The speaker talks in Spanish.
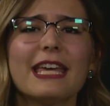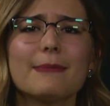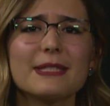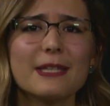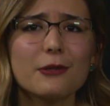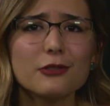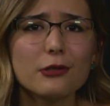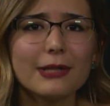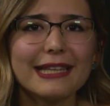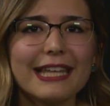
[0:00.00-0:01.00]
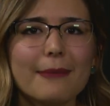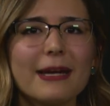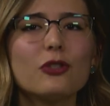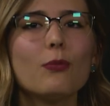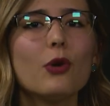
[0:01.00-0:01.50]
Investigó sobre el
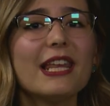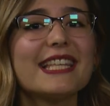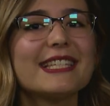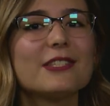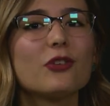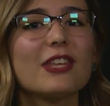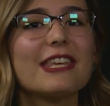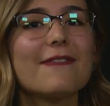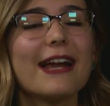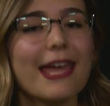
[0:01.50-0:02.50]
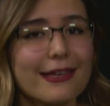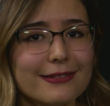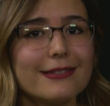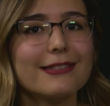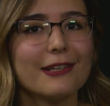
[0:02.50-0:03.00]
tema y tomó la decisión de llevar
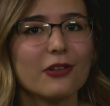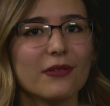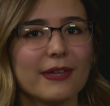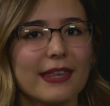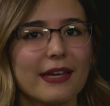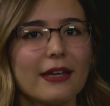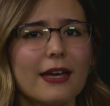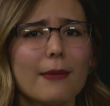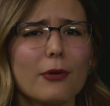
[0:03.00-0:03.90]
este estilo de vida.